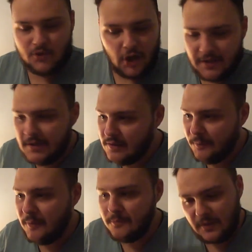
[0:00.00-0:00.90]
شاينينج
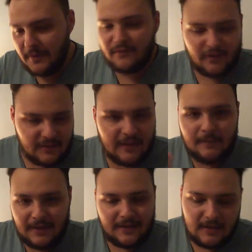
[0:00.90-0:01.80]
طبعا طبعا اتفرجت
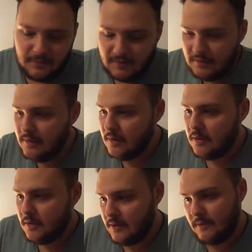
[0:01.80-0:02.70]
عليه بعد كده بكتير
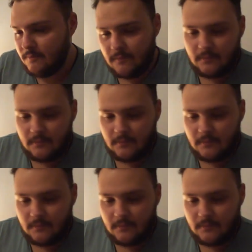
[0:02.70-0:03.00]
يعني